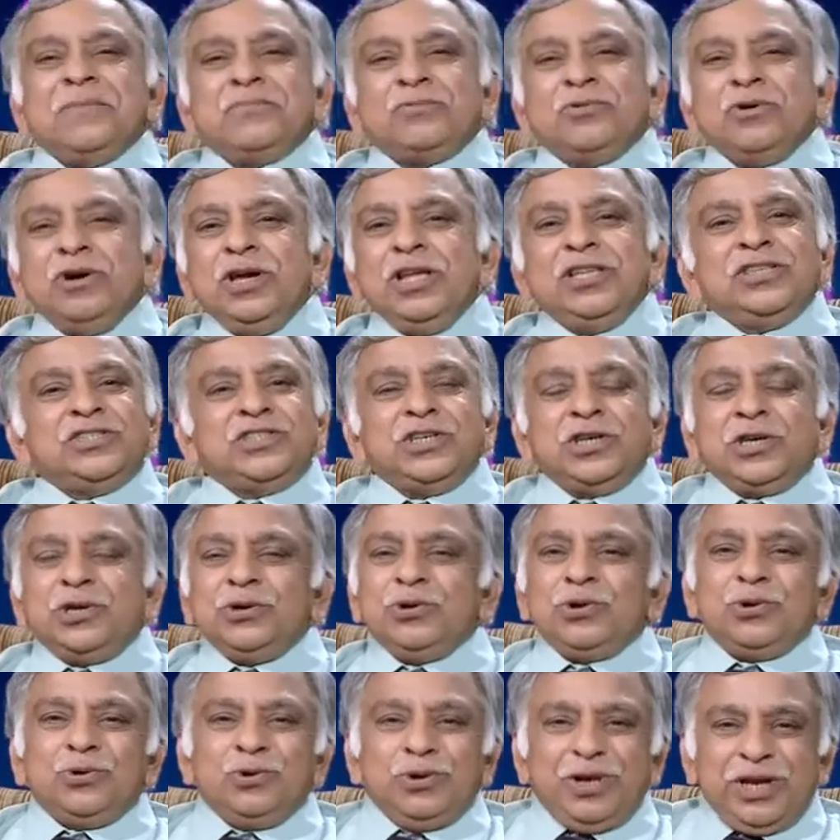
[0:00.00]
आपको
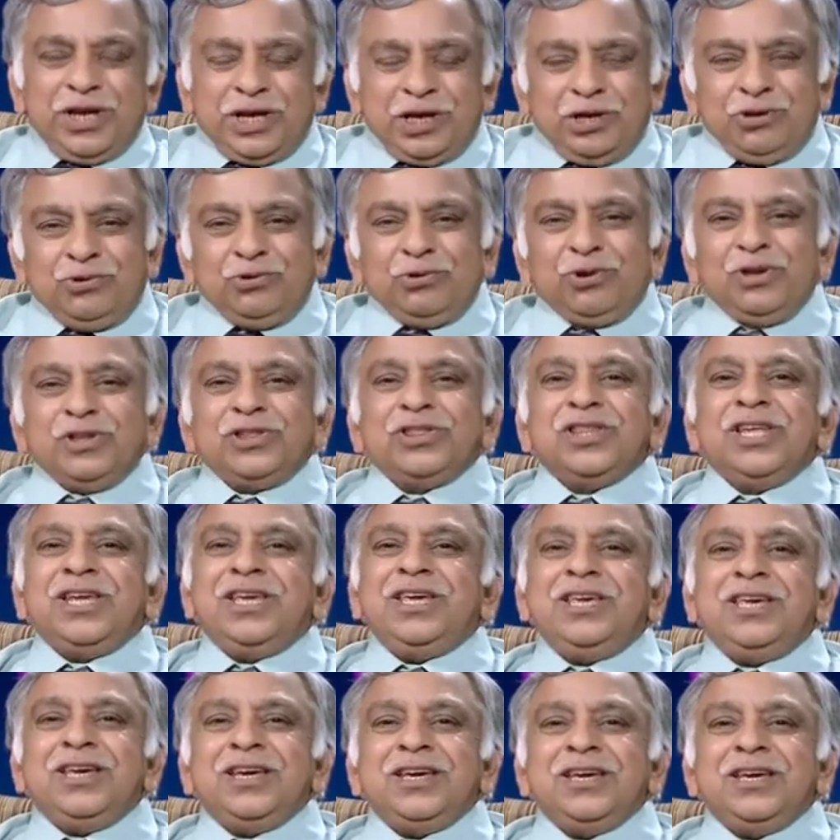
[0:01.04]
इनसिक्योर होने की ज़रूरत
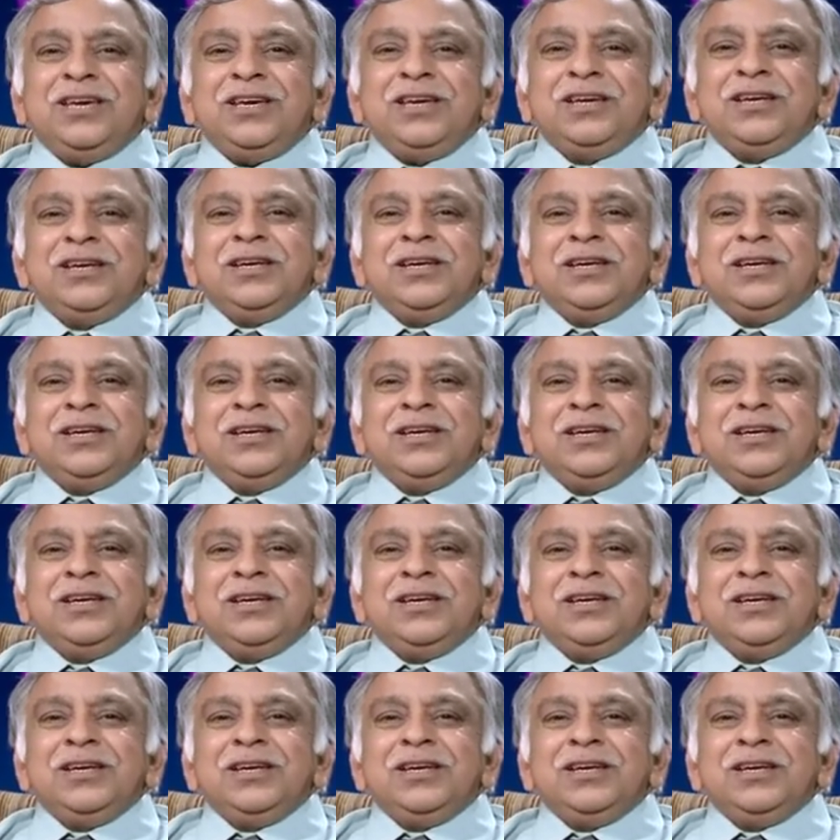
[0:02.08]
नहीं है